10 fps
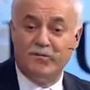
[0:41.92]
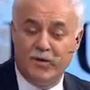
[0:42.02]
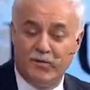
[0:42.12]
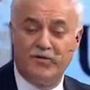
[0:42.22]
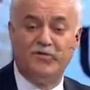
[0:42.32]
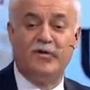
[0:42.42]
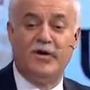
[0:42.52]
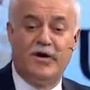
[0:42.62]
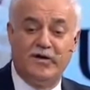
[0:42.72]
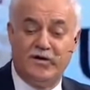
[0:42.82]
Babanız
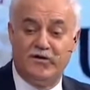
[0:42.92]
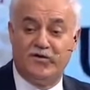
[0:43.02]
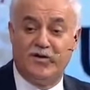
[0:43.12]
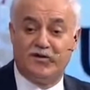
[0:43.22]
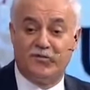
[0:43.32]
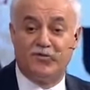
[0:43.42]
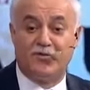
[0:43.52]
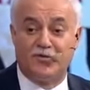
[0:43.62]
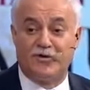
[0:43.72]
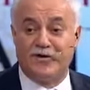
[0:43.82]
veya annenizi kesmek
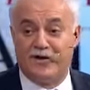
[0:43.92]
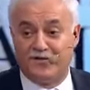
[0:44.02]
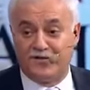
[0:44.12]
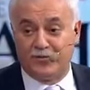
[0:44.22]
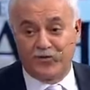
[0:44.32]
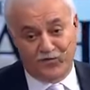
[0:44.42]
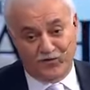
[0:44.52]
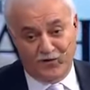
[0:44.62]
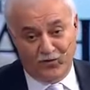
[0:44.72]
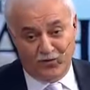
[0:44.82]
zorunda değilsiniz
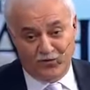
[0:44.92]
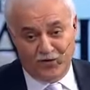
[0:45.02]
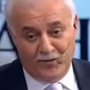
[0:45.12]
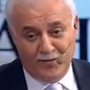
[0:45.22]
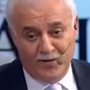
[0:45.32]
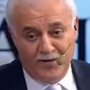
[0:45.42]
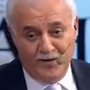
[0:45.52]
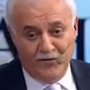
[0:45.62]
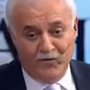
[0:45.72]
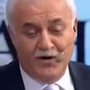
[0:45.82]
vasiyetleri yoksa.
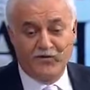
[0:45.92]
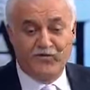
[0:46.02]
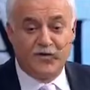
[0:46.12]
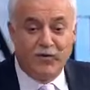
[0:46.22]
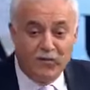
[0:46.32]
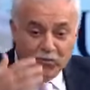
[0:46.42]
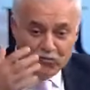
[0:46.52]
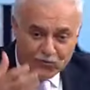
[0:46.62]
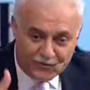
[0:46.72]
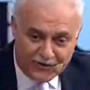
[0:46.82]
Fakat sevap
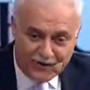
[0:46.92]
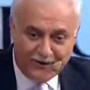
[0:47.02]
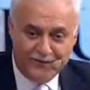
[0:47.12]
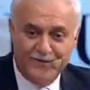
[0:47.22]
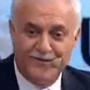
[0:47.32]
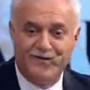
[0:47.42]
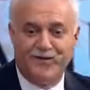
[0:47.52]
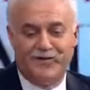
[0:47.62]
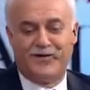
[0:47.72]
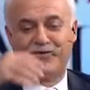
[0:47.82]
olsun diye
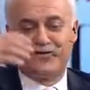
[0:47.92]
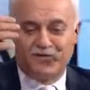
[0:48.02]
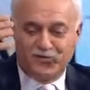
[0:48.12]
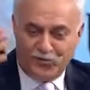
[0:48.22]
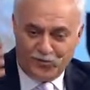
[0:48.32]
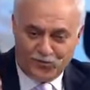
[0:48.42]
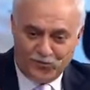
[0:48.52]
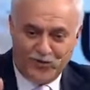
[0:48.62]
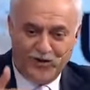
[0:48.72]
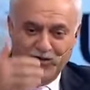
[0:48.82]
Allah rızası
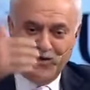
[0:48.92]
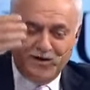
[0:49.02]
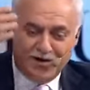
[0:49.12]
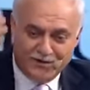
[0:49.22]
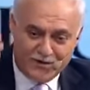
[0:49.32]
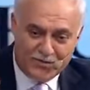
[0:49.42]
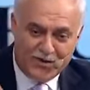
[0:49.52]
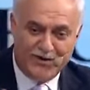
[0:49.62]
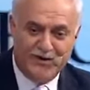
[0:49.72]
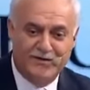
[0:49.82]
olsun Allah'a
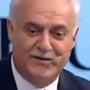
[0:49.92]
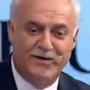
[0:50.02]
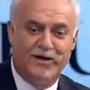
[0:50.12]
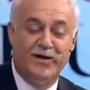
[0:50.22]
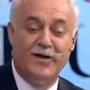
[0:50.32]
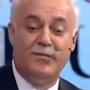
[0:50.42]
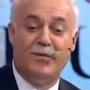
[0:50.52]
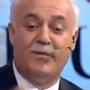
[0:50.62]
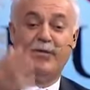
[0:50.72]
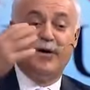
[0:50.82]
yakınlaşmak niyetiyle
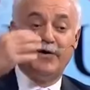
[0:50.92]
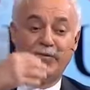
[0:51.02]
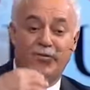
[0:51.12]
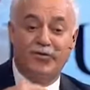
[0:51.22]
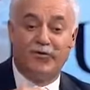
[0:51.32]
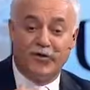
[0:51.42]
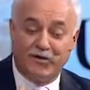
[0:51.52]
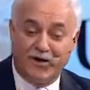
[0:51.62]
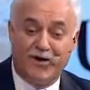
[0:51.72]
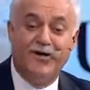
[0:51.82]
babam anam orada
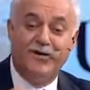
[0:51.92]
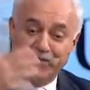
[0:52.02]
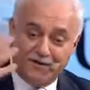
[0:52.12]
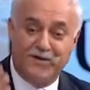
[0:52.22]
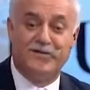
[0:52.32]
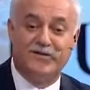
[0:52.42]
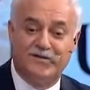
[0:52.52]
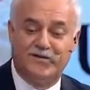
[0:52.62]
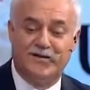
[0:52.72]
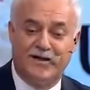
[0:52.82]
feda rahat
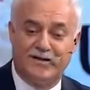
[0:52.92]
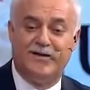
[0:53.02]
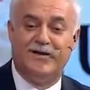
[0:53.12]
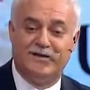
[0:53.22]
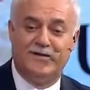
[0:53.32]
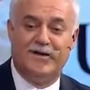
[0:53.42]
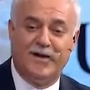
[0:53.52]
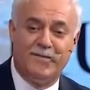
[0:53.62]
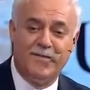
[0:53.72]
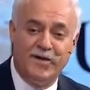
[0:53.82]
etsinler
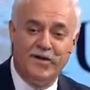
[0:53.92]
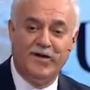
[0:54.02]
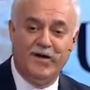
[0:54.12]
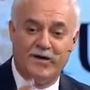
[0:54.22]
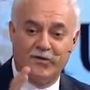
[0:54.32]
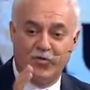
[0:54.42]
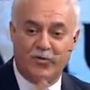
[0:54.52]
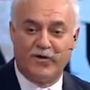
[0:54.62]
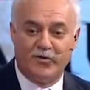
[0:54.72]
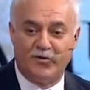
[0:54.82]
niyetiyle eğer
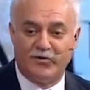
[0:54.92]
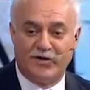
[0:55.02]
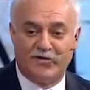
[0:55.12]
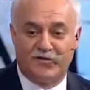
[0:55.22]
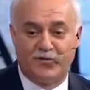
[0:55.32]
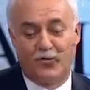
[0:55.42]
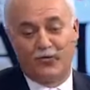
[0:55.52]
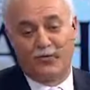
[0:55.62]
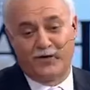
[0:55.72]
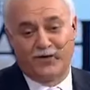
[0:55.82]
kurbanı gönderirseniz o
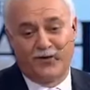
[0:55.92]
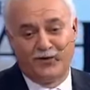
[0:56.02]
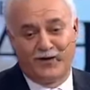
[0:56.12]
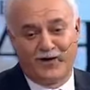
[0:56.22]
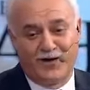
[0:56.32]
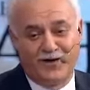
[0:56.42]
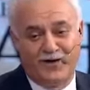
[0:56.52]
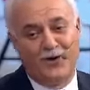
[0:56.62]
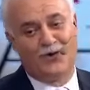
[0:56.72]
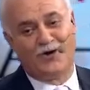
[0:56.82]
kurban da
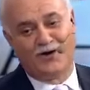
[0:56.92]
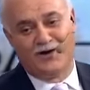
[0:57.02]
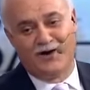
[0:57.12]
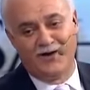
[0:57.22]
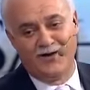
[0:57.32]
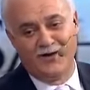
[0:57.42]
onlara inşallah